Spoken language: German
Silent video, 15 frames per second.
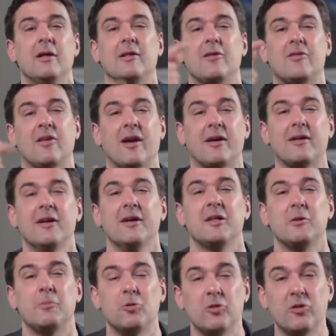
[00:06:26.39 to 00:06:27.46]
Die sagen,
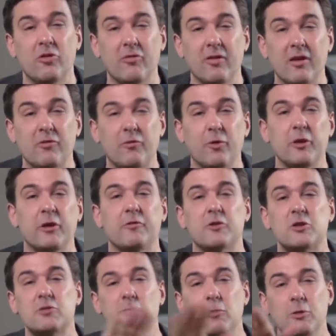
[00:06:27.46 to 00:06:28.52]
die Bundeswehr ist völlig
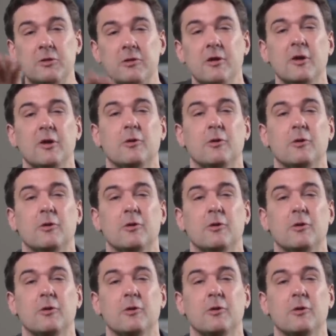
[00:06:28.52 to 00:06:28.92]
verschwult